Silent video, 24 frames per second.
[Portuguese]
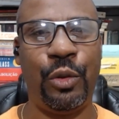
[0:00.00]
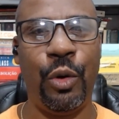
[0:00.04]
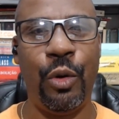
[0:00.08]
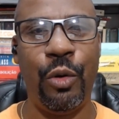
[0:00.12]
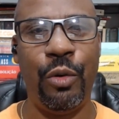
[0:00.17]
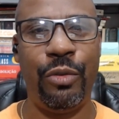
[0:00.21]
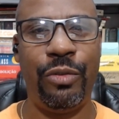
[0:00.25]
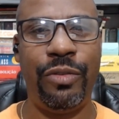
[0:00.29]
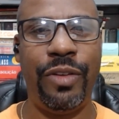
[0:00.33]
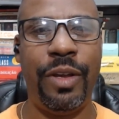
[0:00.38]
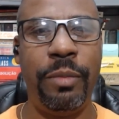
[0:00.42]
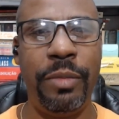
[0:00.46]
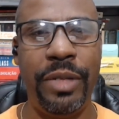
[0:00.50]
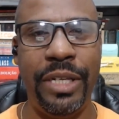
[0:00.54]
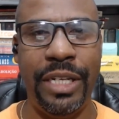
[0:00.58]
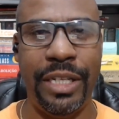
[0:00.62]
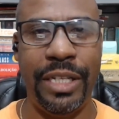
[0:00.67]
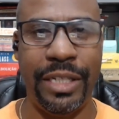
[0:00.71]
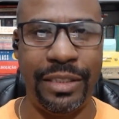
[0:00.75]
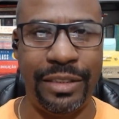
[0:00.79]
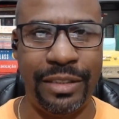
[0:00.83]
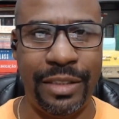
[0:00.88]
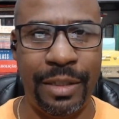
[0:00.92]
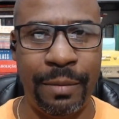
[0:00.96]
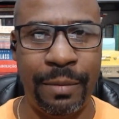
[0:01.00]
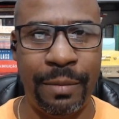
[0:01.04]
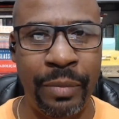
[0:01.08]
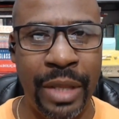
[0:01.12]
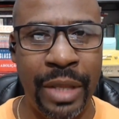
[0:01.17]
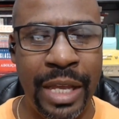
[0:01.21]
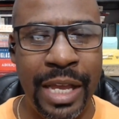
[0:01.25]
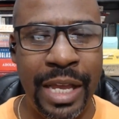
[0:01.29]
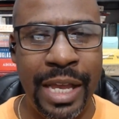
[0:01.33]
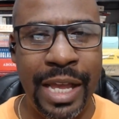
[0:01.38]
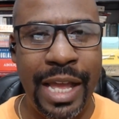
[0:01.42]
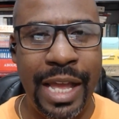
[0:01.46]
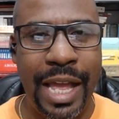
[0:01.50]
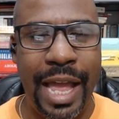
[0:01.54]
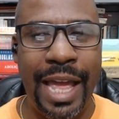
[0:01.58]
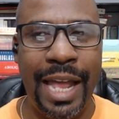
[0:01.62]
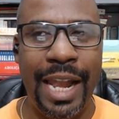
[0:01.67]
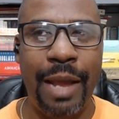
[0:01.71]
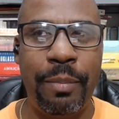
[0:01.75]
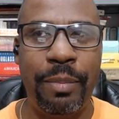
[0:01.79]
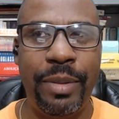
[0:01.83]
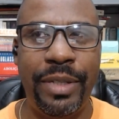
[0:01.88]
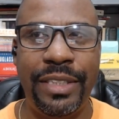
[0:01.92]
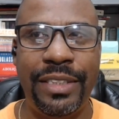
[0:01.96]
ela precisa ter um,
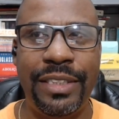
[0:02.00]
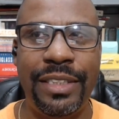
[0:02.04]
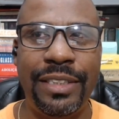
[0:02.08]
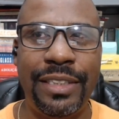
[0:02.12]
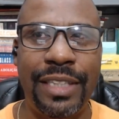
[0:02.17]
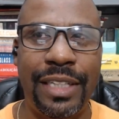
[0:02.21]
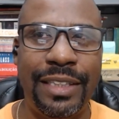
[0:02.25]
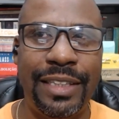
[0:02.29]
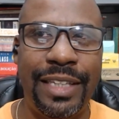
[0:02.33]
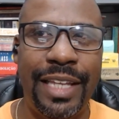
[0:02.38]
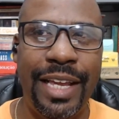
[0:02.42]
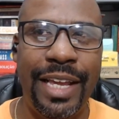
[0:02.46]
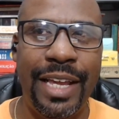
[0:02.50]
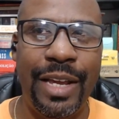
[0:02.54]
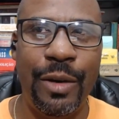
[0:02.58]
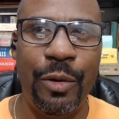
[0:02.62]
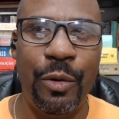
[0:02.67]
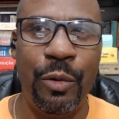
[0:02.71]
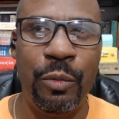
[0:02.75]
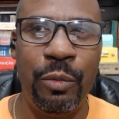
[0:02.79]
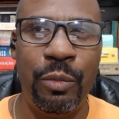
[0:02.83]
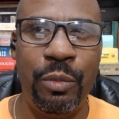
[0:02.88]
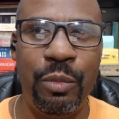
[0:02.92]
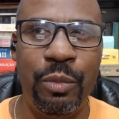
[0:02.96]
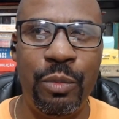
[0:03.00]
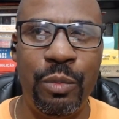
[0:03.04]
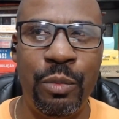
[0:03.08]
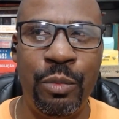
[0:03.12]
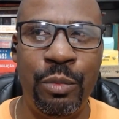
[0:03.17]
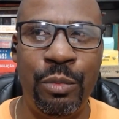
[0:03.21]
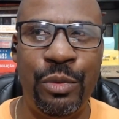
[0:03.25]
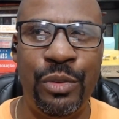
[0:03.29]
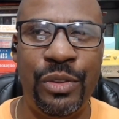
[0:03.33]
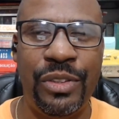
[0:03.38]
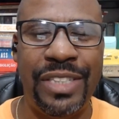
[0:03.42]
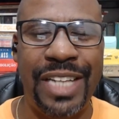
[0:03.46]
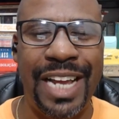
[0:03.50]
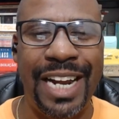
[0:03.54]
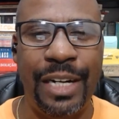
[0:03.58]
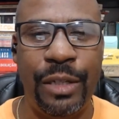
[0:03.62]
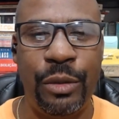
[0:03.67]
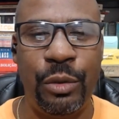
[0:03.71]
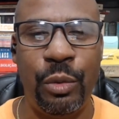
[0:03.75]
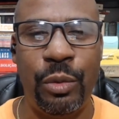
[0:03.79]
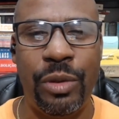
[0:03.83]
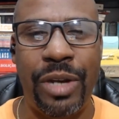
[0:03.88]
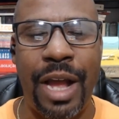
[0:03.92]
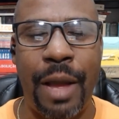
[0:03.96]
um certo cabedal de
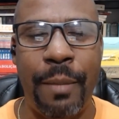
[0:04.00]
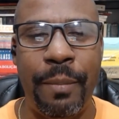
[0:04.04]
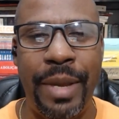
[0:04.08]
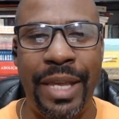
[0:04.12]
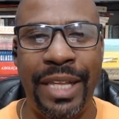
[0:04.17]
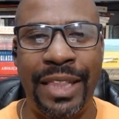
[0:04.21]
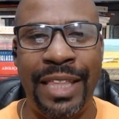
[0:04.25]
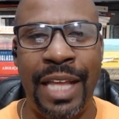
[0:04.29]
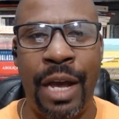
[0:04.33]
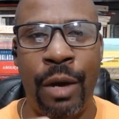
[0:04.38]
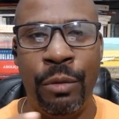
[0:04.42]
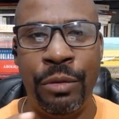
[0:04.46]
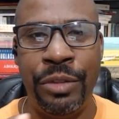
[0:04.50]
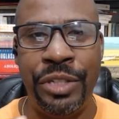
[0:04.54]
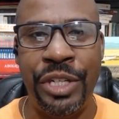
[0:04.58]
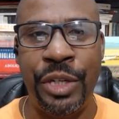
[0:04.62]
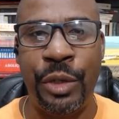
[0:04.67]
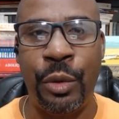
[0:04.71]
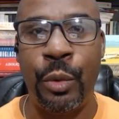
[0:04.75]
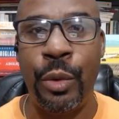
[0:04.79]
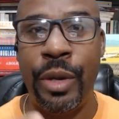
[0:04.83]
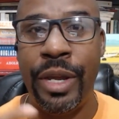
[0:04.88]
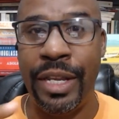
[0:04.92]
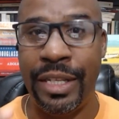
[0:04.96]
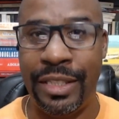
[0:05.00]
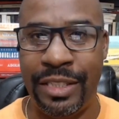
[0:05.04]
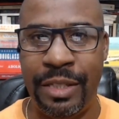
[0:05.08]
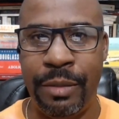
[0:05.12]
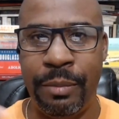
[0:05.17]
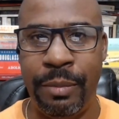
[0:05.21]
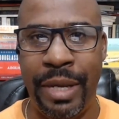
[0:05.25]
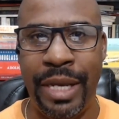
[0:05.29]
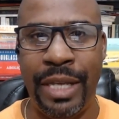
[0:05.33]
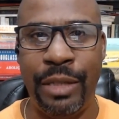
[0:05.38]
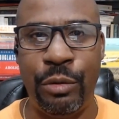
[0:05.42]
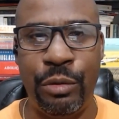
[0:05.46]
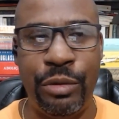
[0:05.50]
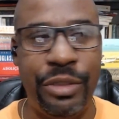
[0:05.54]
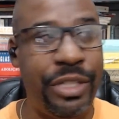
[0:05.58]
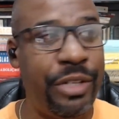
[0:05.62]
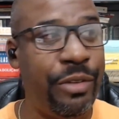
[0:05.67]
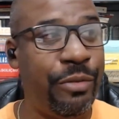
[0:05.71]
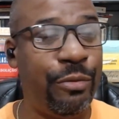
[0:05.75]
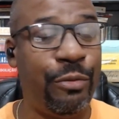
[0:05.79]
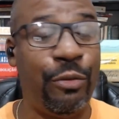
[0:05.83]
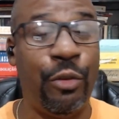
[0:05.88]
conhecimento, de informações